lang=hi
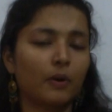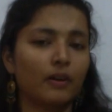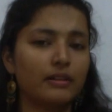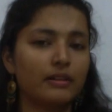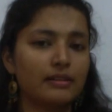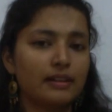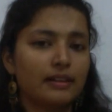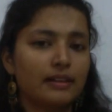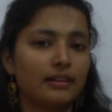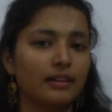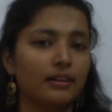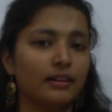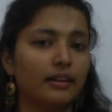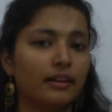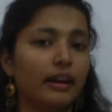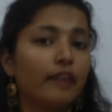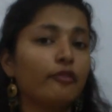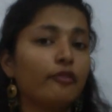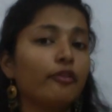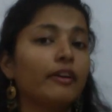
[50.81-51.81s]
कौन से ज़्यादा
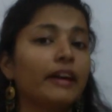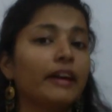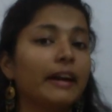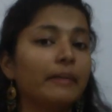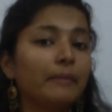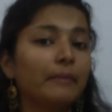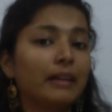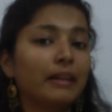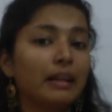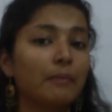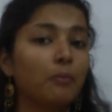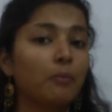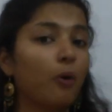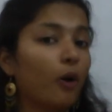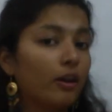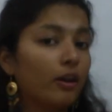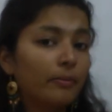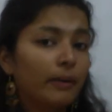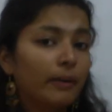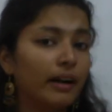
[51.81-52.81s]
इनफाइनाइट मतलब
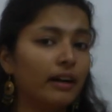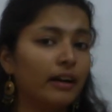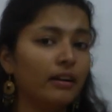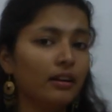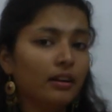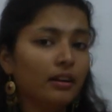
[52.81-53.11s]
बहुत बड़ा